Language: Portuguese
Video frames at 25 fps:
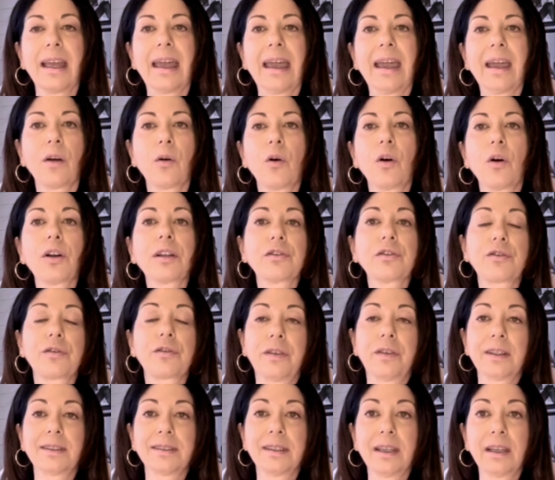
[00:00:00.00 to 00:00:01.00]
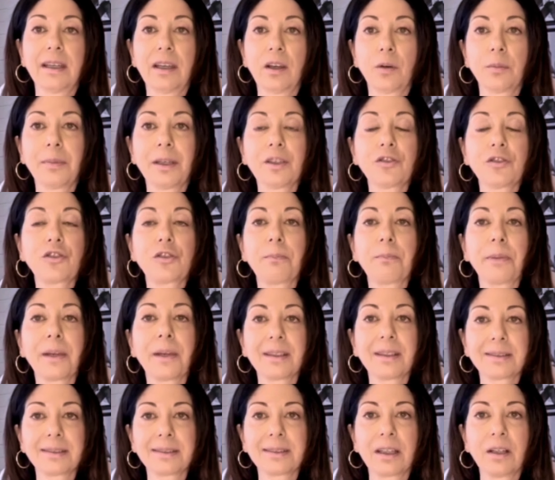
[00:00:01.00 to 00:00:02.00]
é hora de fazer realmente
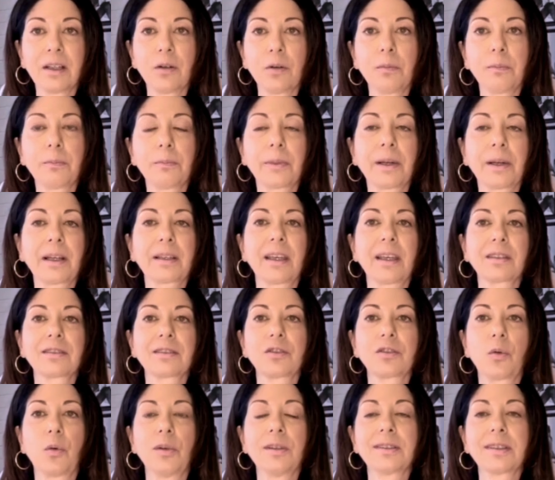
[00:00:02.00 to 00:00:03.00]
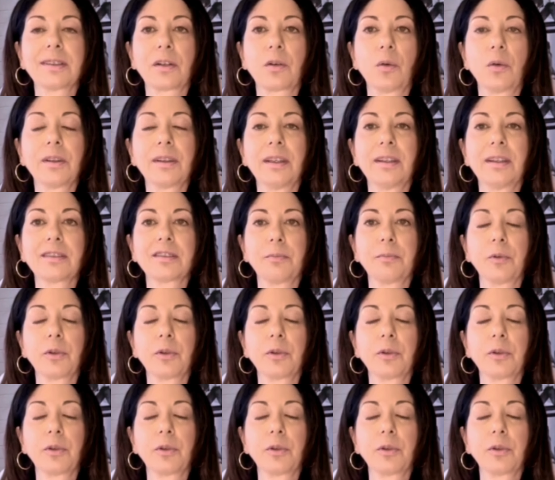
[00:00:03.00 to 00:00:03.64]
pressão para que as coisas aconteçam,